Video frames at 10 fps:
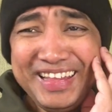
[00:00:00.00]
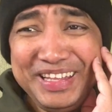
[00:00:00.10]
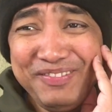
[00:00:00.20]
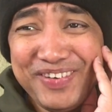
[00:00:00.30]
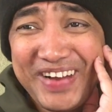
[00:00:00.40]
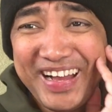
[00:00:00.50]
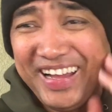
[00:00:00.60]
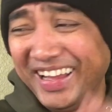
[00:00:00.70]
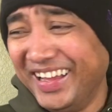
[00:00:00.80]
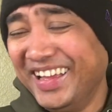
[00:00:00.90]
Di po ba?
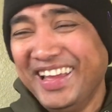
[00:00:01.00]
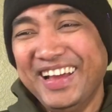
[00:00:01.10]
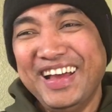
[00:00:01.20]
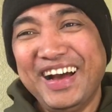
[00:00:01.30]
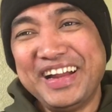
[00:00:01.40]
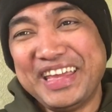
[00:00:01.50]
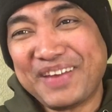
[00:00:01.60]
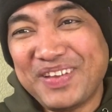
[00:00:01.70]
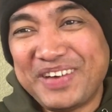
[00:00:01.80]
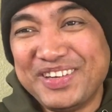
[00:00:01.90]
Ang
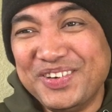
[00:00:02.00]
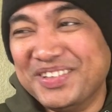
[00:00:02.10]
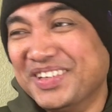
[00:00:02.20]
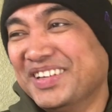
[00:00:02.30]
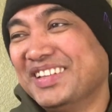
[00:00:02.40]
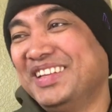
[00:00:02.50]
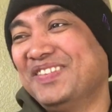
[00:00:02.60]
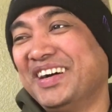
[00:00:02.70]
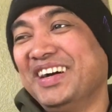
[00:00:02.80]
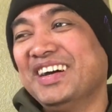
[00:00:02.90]
hirap naman nun. Di
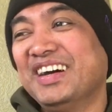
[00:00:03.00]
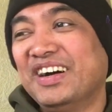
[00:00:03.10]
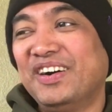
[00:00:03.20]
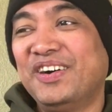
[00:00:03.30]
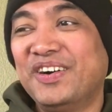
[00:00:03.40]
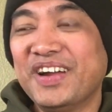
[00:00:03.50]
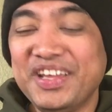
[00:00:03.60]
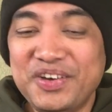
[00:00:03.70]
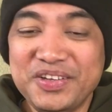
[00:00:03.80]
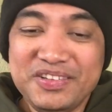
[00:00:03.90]
ba? O, oh,
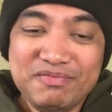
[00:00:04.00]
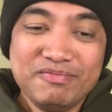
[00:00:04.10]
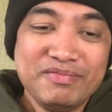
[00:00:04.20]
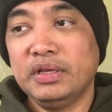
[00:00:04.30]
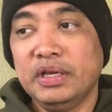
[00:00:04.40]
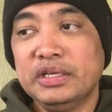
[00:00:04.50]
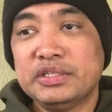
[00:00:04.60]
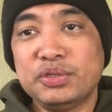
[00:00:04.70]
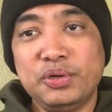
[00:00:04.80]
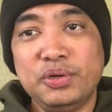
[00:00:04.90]
ngayon,
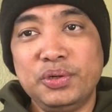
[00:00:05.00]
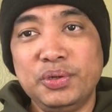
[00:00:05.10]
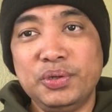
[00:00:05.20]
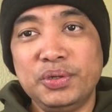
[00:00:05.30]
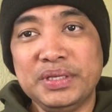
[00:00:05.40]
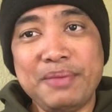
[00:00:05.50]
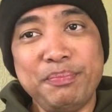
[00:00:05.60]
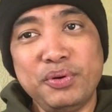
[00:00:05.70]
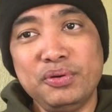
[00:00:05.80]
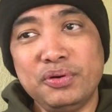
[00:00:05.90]
so, yan
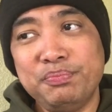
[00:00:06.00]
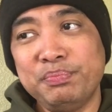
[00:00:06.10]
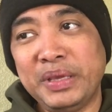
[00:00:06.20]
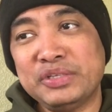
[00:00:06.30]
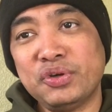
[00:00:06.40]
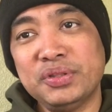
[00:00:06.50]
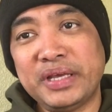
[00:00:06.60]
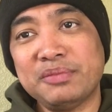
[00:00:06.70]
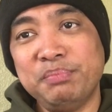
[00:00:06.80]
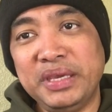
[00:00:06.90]
po, no? Based on
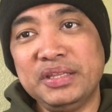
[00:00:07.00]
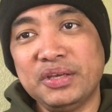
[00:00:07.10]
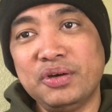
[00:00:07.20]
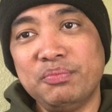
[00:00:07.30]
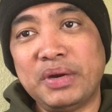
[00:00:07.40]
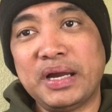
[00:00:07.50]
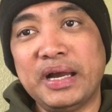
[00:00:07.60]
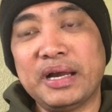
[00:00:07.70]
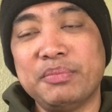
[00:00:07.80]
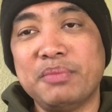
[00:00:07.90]
that video,
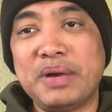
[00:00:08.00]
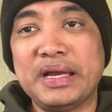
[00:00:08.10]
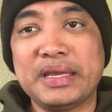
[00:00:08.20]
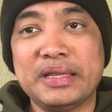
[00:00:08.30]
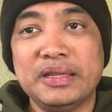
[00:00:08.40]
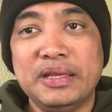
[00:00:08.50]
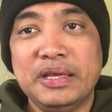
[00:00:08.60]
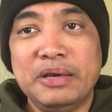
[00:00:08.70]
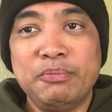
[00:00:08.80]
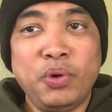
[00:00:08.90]
mga kababayan,
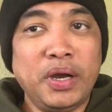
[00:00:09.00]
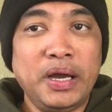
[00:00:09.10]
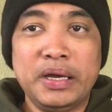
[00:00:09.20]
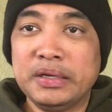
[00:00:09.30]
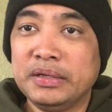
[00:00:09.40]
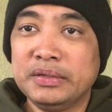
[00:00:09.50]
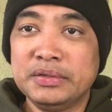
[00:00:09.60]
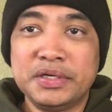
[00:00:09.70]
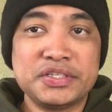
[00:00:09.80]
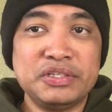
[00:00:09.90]
mukhang
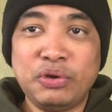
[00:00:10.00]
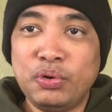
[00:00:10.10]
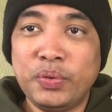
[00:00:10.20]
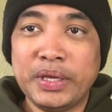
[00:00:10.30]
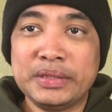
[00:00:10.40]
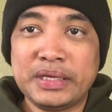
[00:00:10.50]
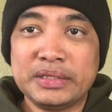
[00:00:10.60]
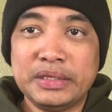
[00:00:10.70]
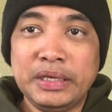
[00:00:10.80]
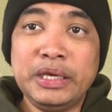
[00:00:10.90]
there's no way
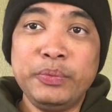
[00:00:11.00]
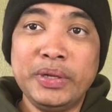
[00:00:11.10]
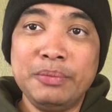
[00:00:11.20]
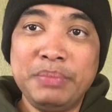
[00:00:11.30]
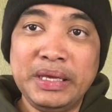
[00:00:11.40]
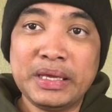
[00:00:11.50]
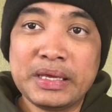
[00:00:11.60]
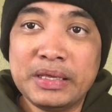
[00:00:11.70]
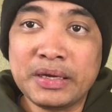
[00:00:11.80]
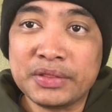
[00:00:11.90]
that he will be
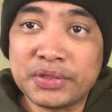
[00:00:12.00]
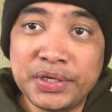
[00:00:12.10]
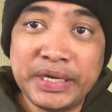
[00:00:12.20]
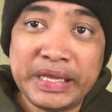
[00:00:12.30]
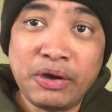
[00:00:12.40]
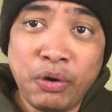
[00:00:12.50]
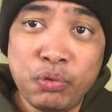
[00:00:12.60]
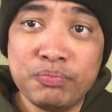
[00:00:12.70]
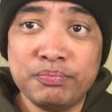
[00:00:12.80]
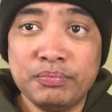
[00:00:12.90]
returning
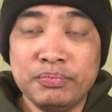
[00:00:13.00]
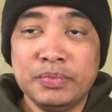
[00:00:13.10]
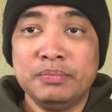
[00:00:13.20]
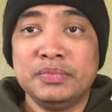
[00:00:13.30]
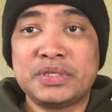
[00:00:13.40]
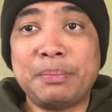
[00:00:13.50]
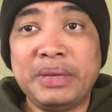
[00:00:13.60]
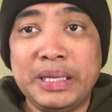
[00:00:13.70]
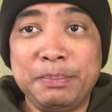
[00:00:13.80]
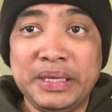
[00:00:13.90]
home sa
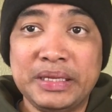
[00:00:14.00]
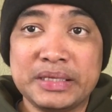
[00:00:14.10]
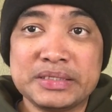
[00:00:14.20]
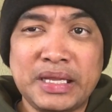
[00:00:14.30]
Pilipinas.